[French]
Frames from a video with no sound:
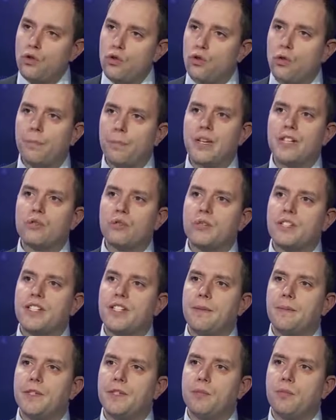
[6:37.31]
qu'on perce
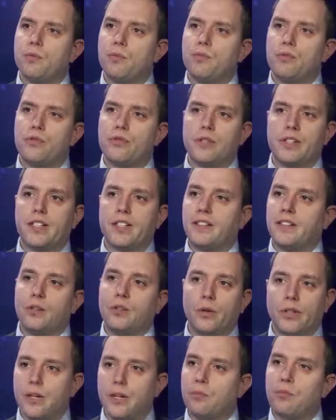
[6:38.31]
aussi un petit peu plus dans les
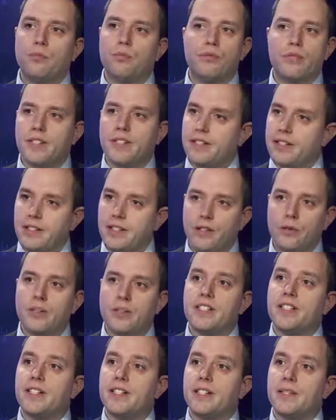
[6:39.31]
catégories un peu plus aisées, dans
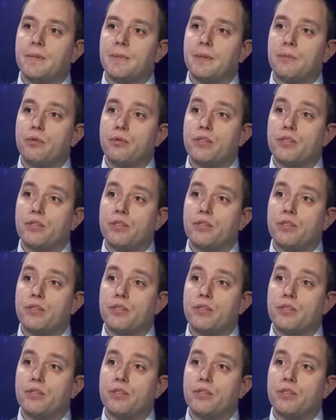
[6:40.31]
les CSP+.